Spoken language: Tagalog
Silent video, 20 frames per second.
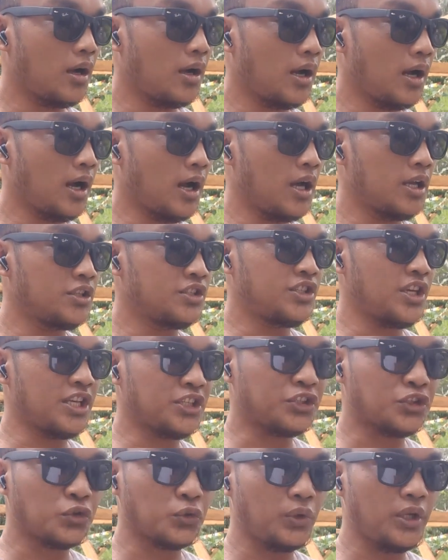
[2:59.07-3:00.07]
Uh, ah,
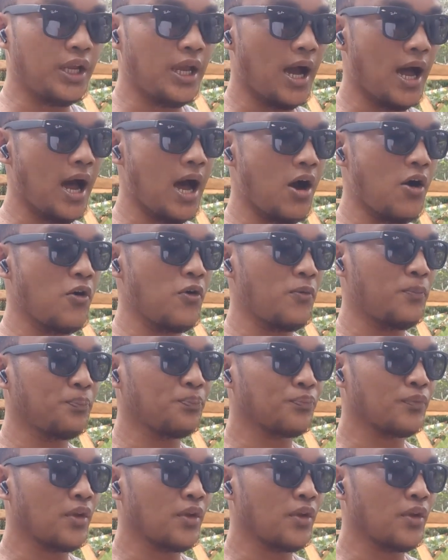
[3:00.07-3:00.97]
Jess Tunihaw,